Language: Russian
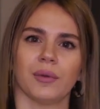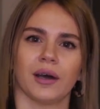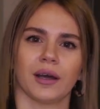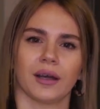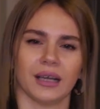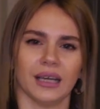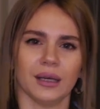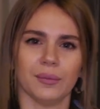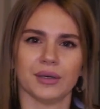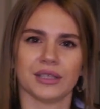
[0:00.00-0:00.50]

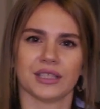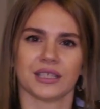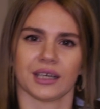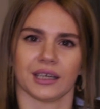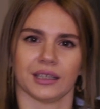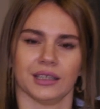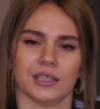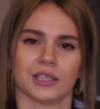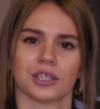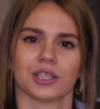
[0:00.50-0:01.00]
могли быть,
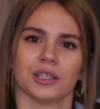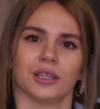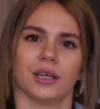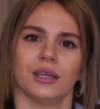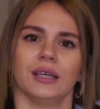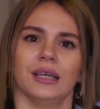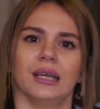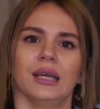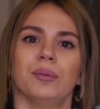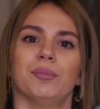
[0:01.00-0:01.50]
конечно,
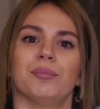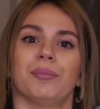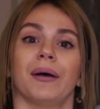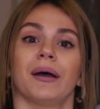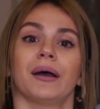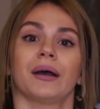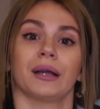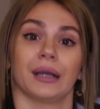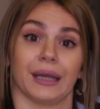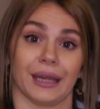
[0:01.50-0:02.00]
и
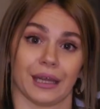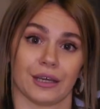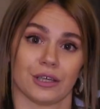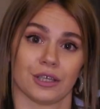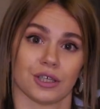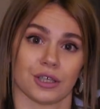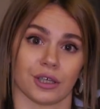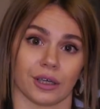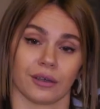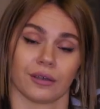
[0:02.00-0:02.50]

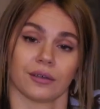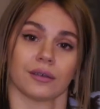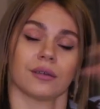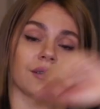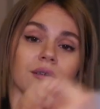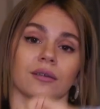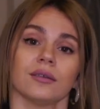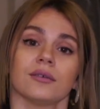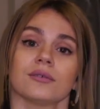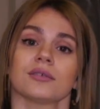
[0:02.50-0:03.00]
похлеще.
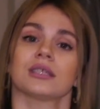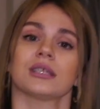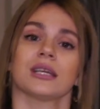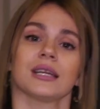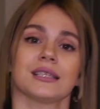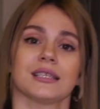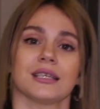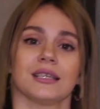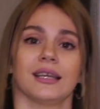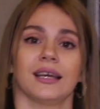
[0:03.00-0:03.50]
Но
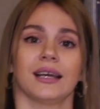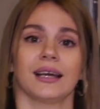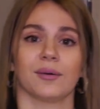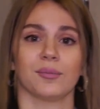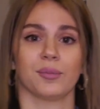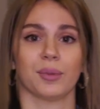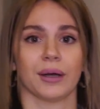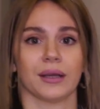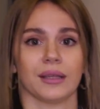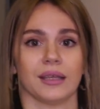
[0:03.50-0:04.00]
строительная
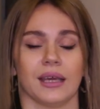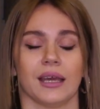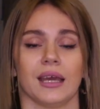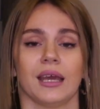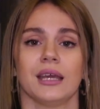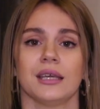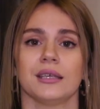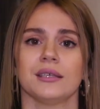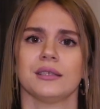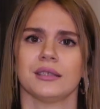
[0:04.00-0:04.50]
компания
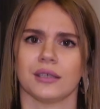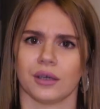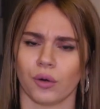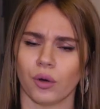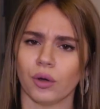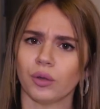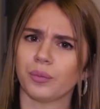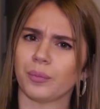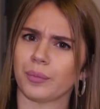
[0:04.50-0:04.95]
«Стекон»